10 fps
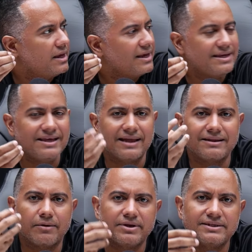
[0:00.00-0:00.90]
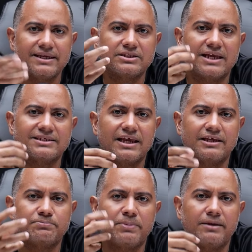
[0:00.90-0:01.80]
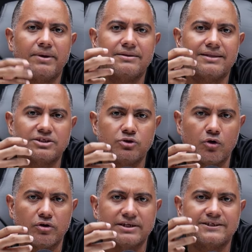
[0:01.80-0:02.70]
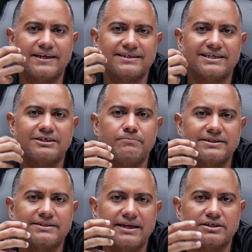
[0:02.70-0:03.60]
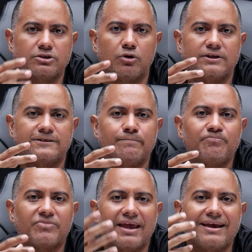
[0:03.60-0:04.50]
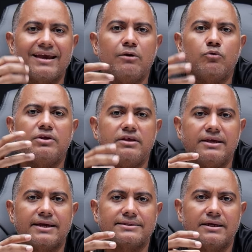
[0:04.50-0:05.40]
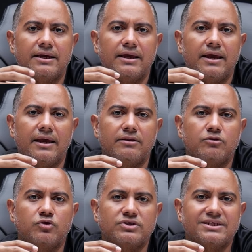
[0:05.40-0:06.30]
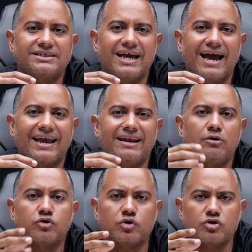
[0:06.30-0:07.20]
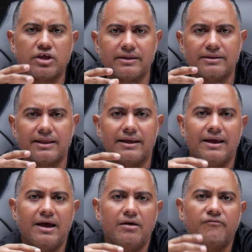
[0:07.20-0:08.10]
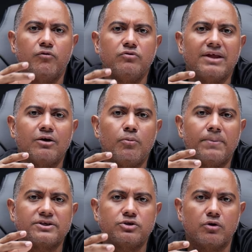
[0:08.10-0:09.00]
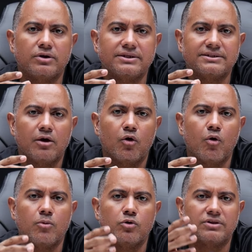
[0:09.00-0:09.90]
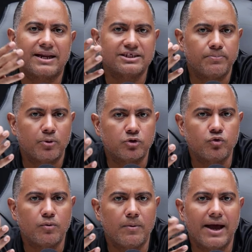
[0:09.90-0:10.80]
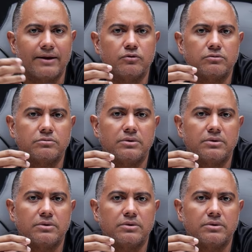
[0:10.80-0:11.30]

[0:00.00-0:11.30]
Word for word: Y a través de esas experimentaciones, de esas investigaciones, es que Luis Díaz, eh, entonces ya en los 80, funda agrupaciones como Transporte Urbano,